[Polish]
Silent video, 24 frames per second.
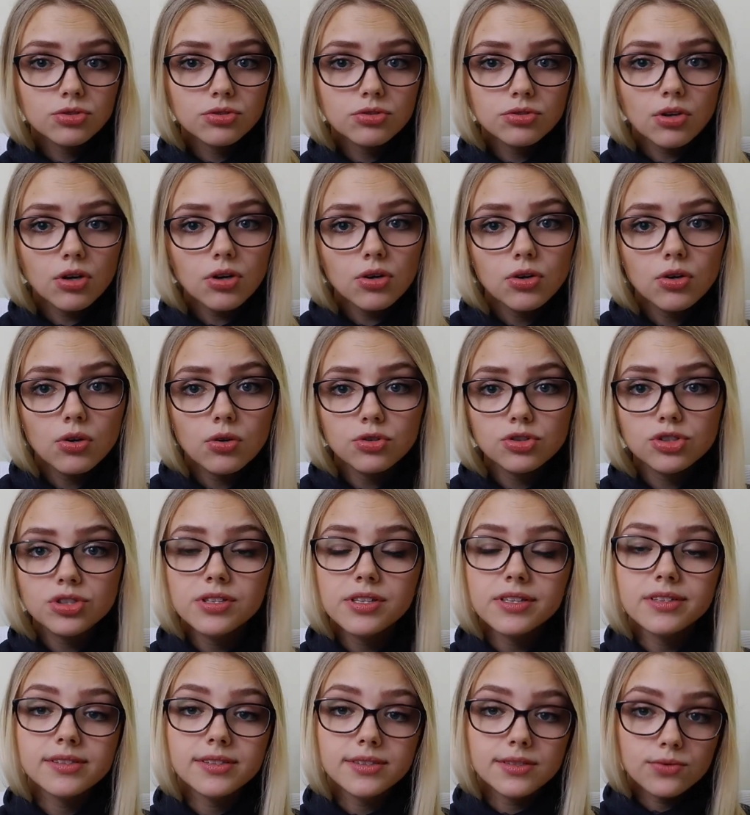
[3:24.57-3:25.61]
to około
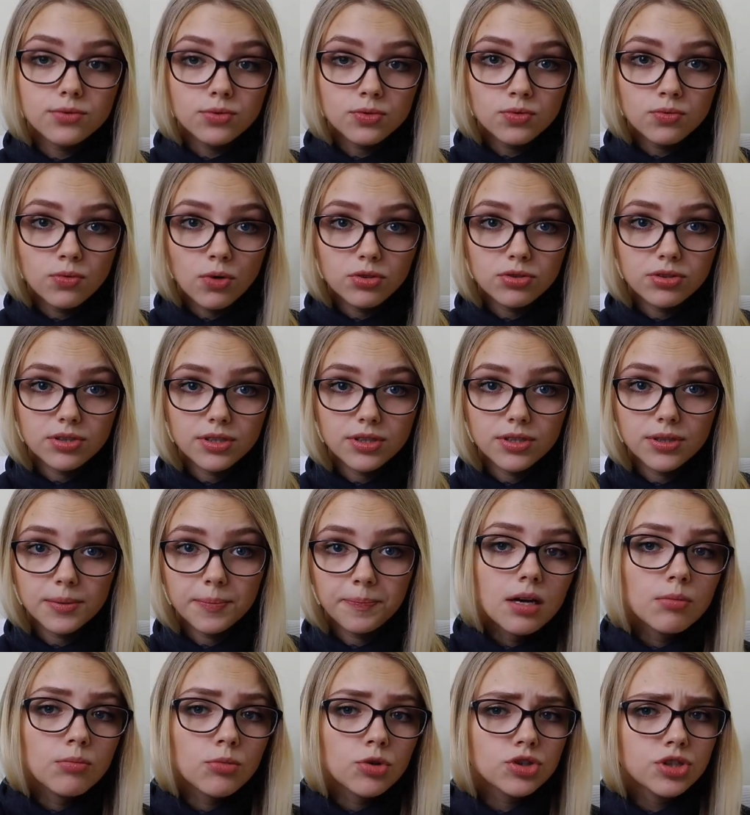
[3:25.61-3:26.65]
40 zł.
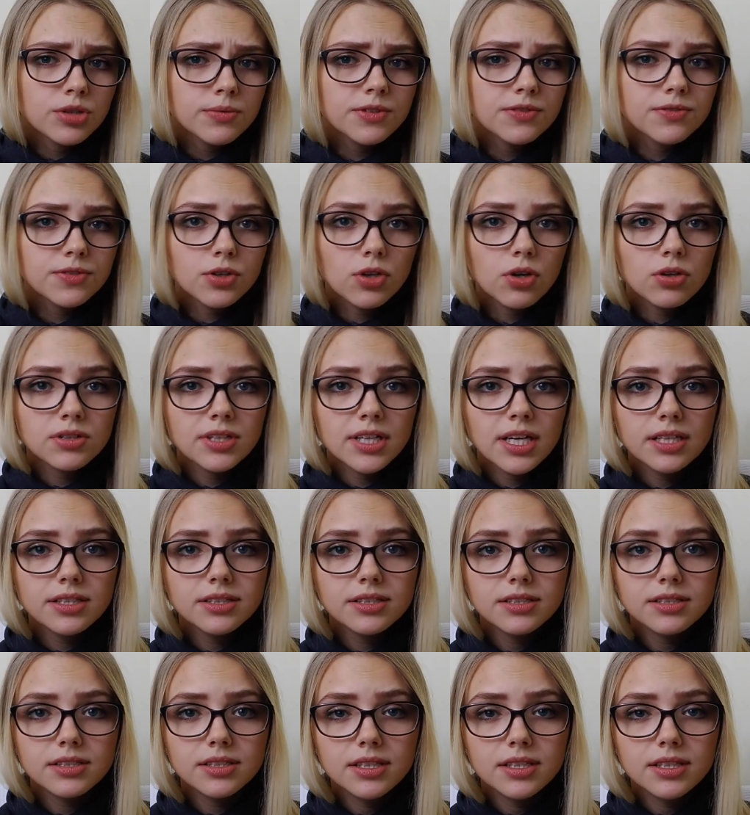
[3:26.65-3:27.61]
Możemy wykonać